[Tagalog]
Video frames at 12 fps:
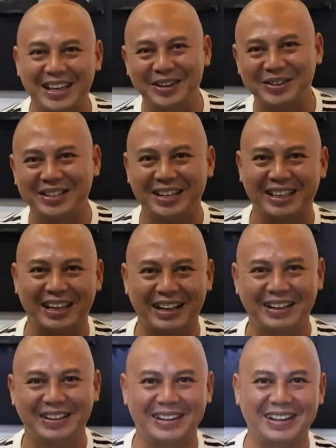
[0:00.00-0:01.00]
Thank you, Seth, ah,
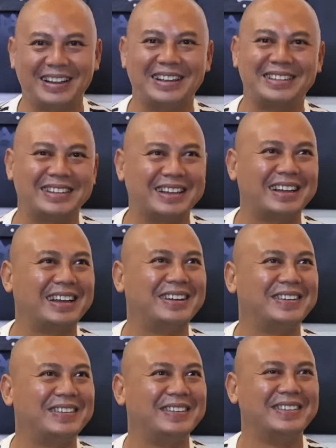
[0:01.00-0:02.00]
uh, sa
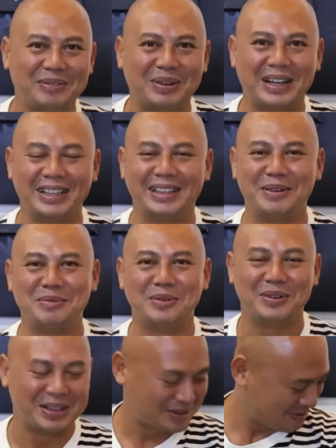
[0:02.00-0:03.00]
ano, maganda mong